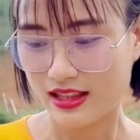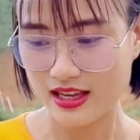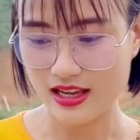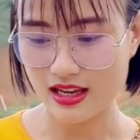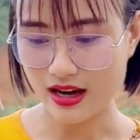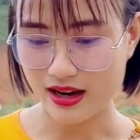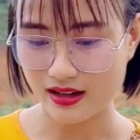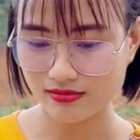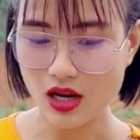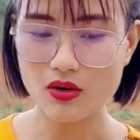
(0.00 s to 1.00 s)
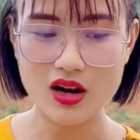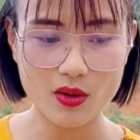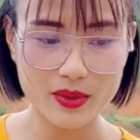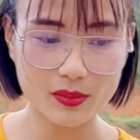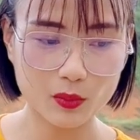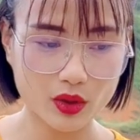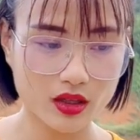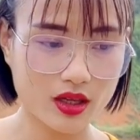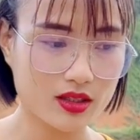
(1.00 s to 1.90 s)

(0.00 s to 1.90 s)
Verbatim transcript: thì uh, lâu lâu mình muốn ờ,